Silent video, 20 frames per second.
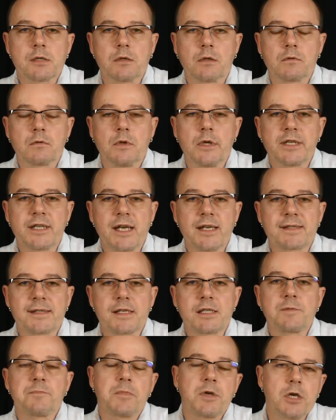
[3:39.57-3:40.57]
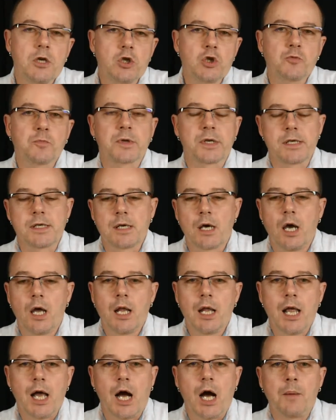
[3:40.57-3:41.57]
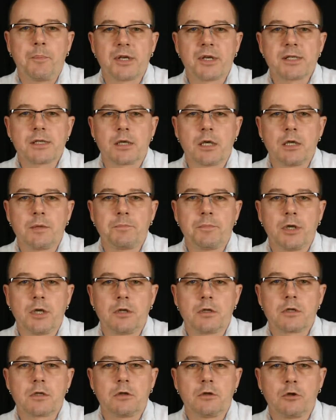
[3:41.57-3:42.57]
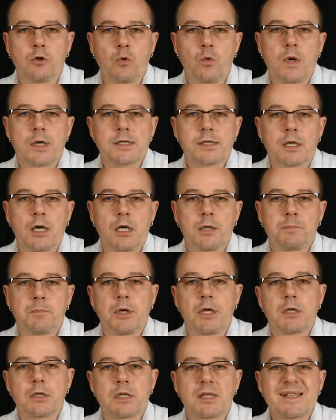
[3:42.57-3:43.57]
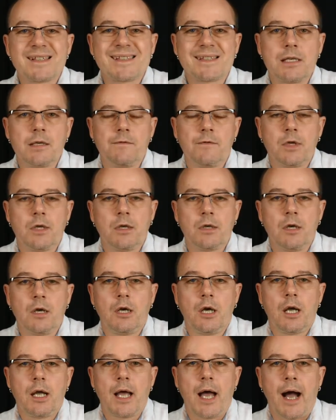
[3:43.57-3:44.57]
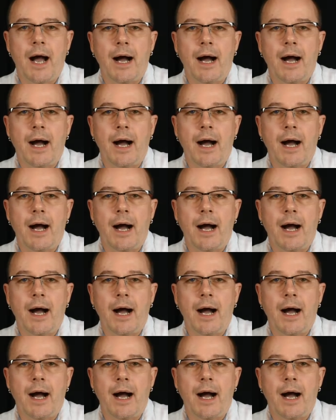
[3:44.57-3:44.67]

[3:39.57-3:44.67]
Das ist natürlich SSB, sprich Upper Sideband, Lower Sideband, CW,